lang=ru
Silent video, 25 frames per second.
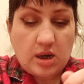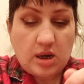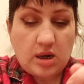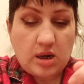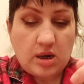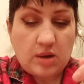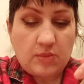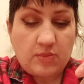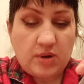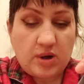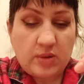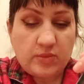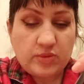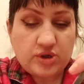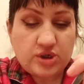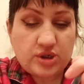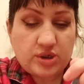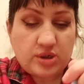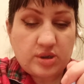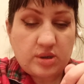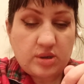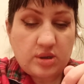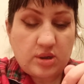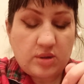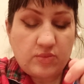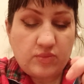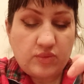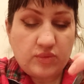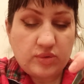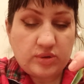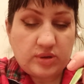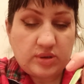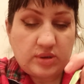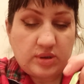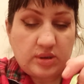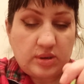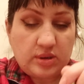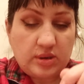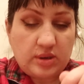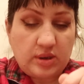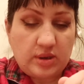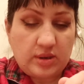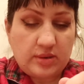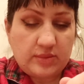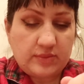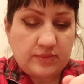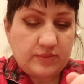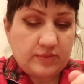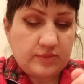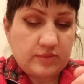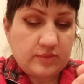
а бабушка работала,